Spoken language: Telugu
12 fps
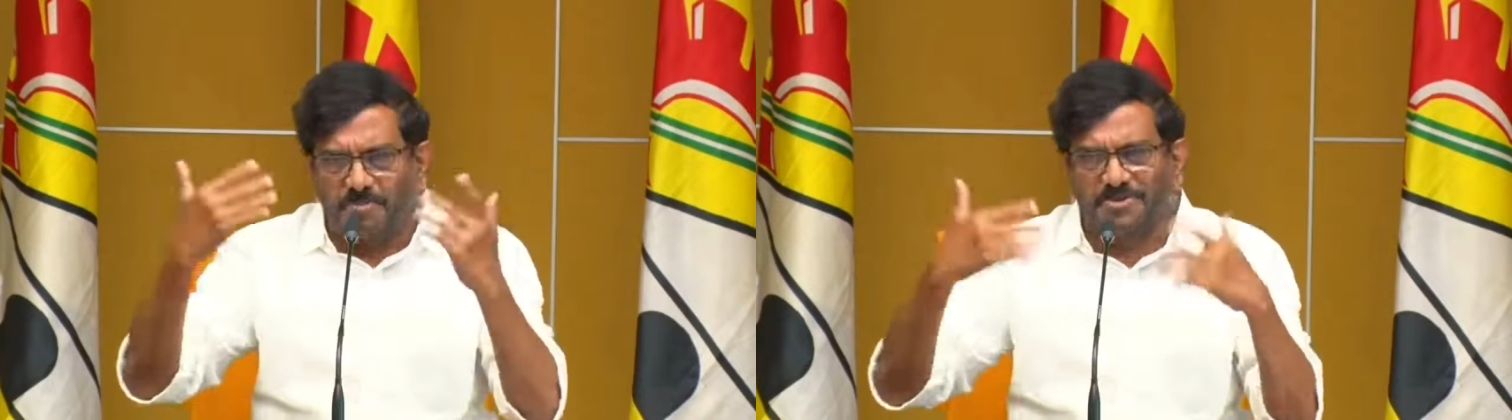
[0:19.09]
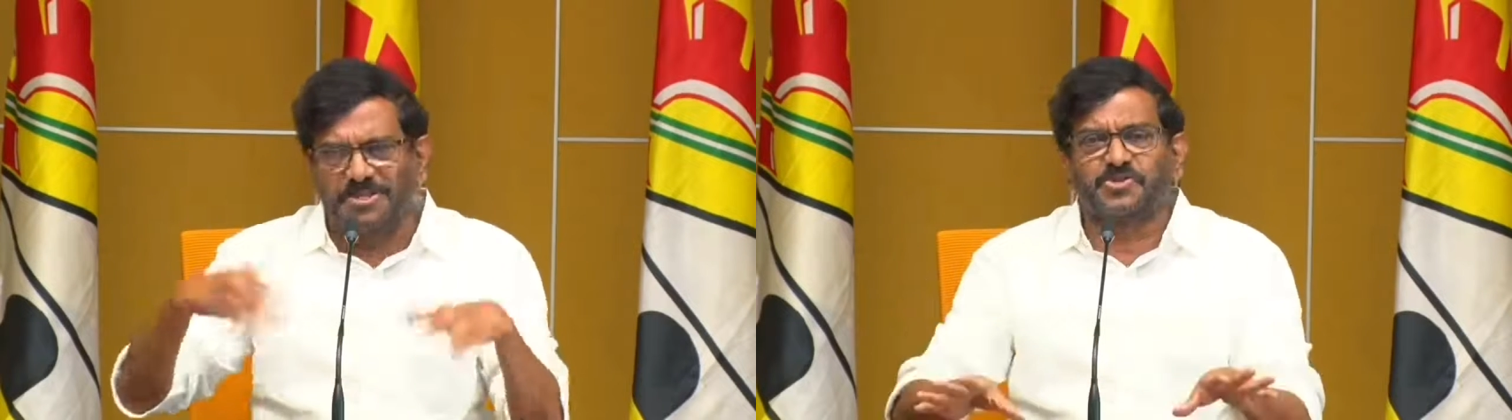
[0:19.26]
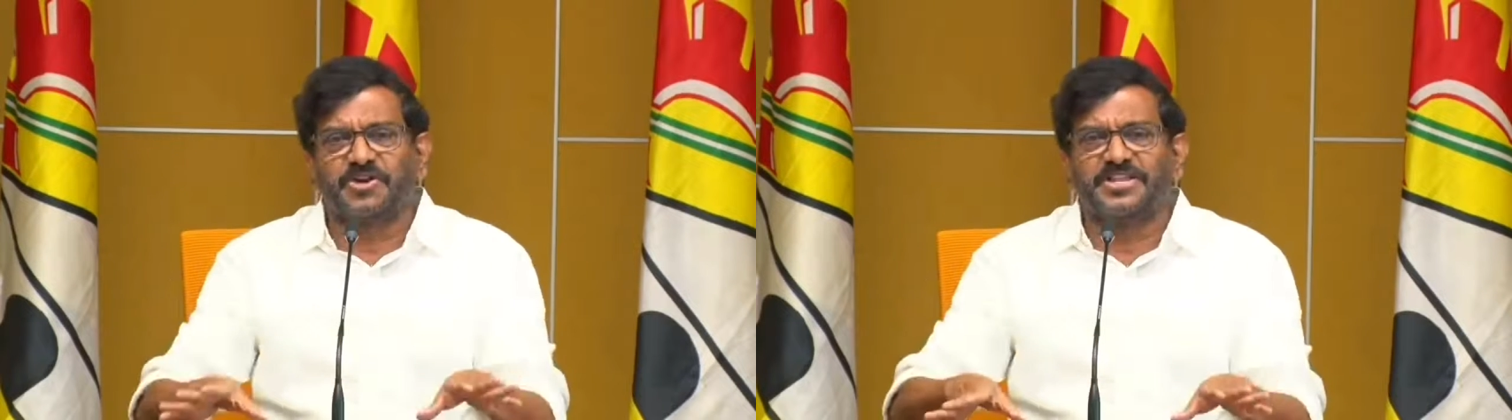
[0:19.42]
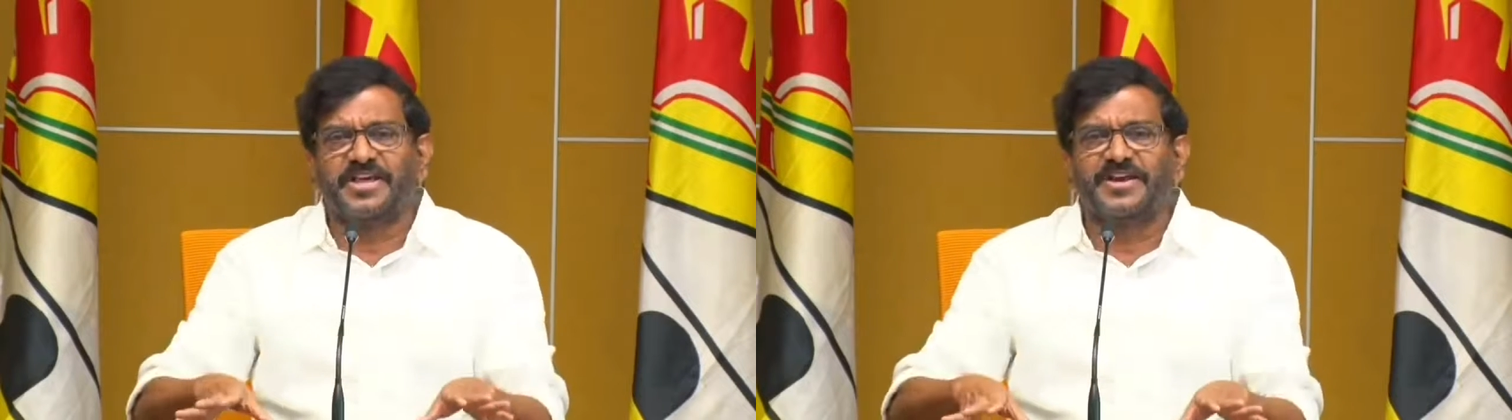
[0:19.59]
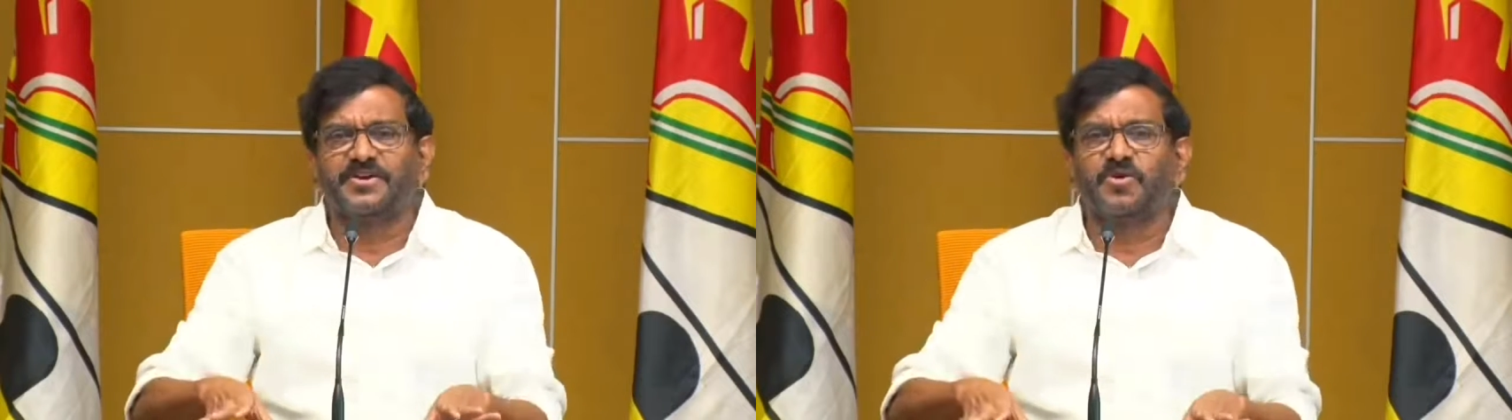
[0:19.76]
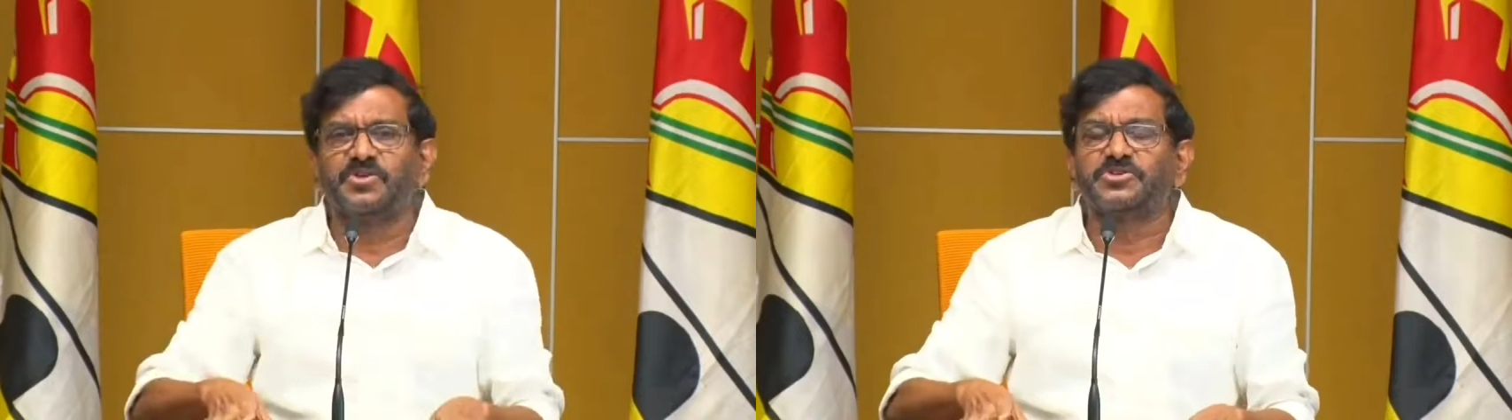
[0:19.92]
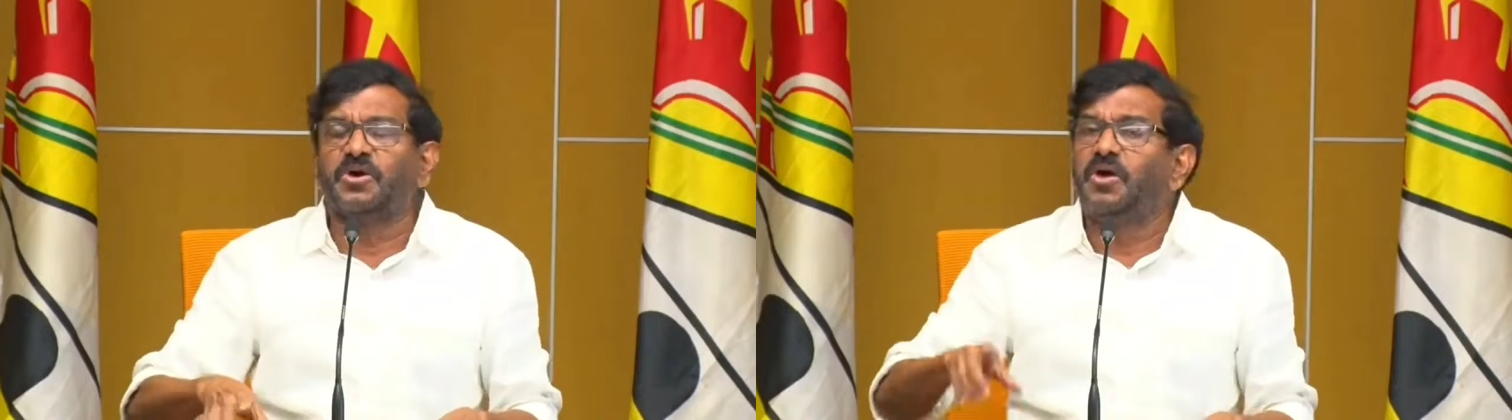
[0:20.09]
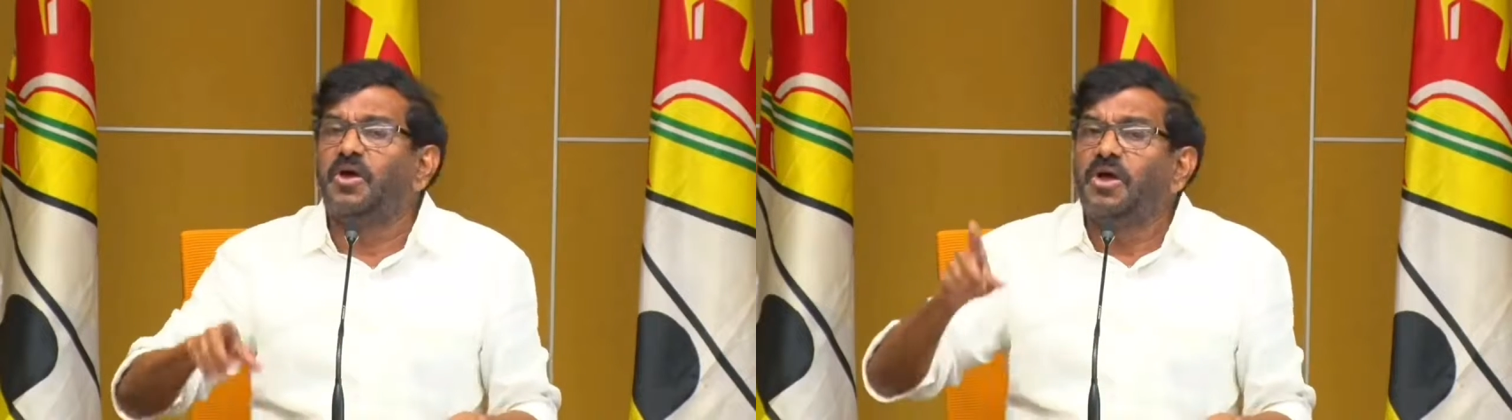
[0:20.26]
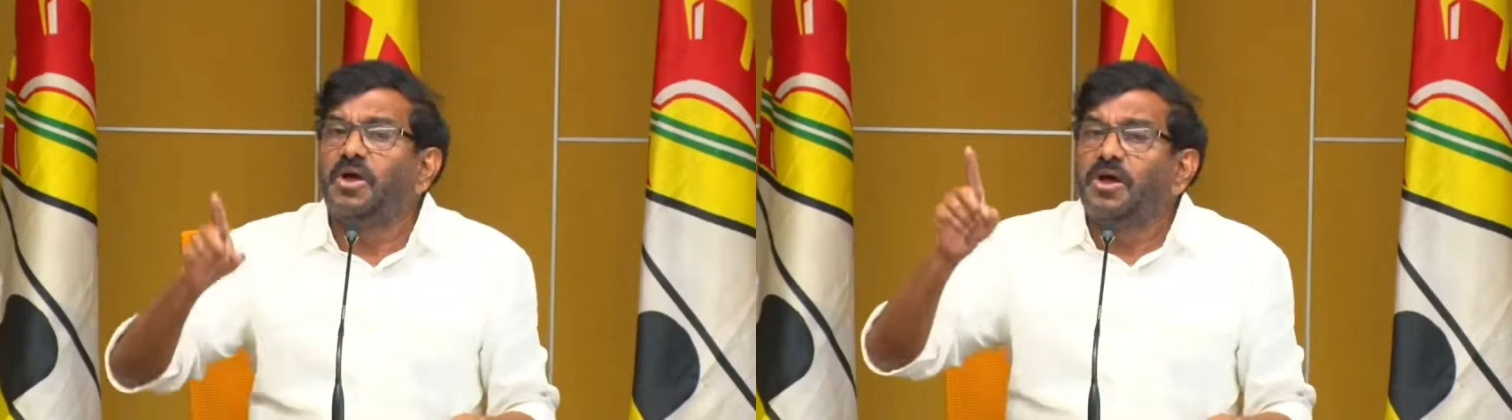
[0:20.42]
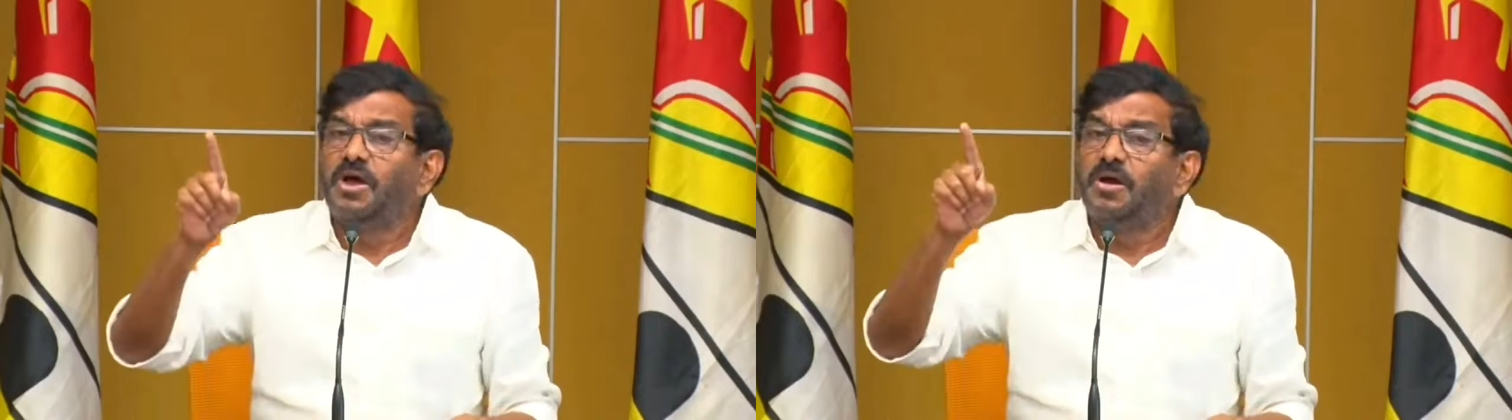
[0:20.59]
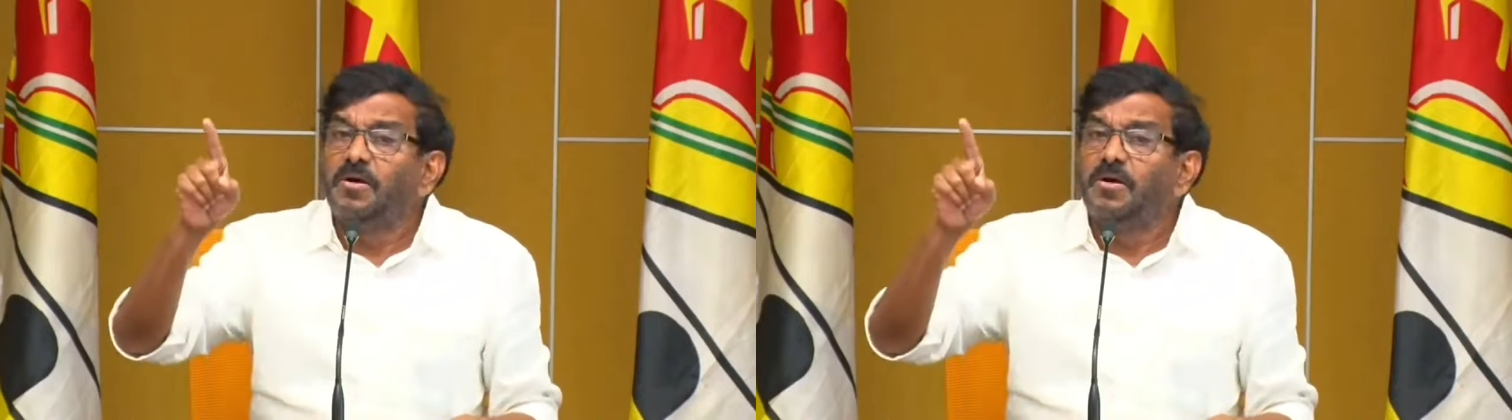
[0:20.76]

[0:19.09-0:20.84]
ఎక్స్పులు తెచ్చుకునే దానికోసం